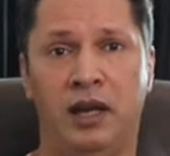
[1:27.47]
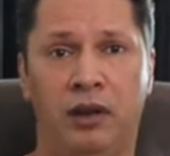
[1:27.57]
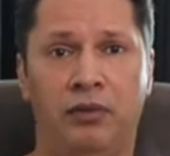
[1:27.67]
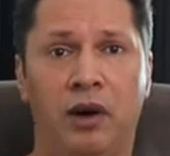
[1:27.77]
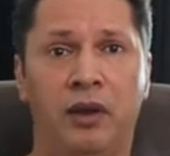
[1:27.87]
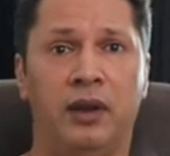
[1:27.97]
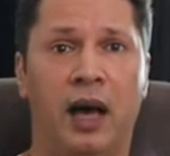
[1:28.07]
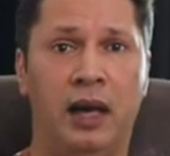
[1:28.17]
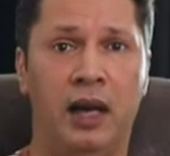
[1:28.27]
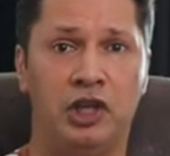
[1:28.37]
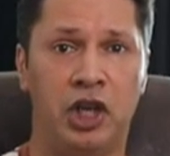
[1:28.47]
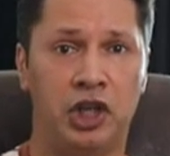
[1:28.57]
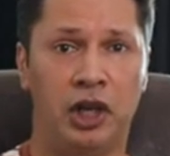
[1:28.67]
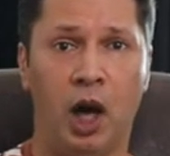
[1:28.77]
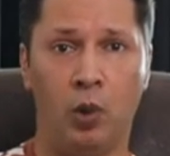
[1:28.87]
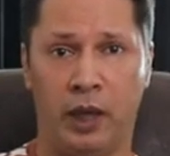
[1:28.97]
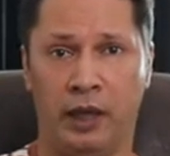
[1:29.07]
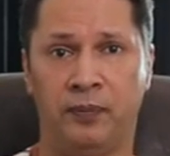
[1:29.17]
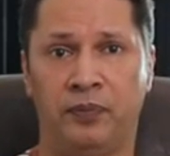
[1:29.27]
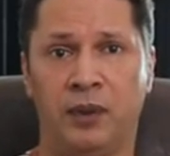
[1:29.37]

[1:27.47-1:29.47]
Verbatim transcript: الحفاظ على جيش قوي